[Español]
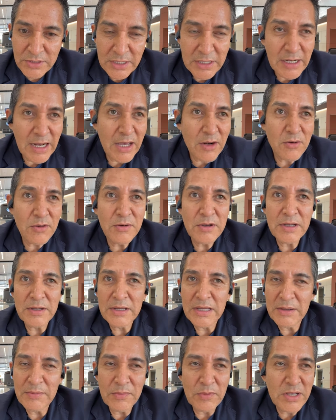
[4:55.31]
Sí, claro,
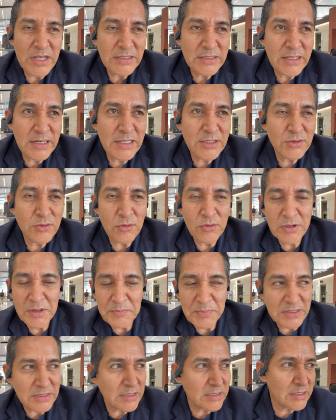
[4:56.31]
eh, voy a hacer eso. Lo
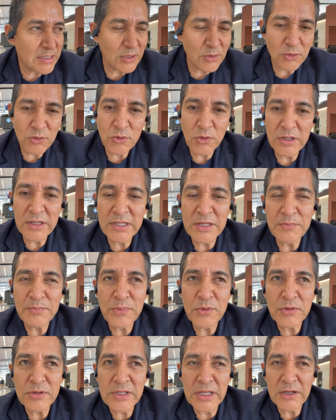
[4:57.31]
que pasa es que no todo el
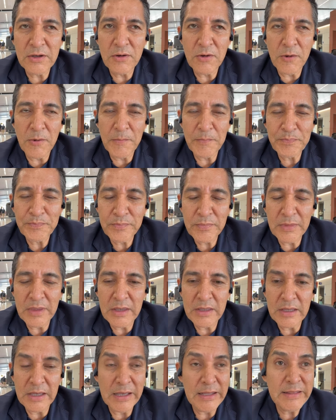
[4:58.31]
tiempo tengo
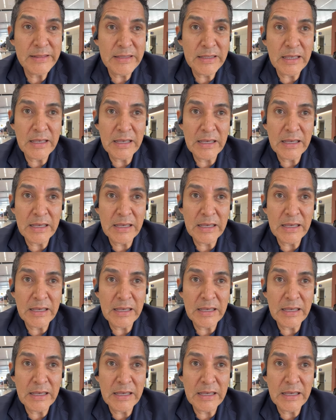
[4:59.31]
eh,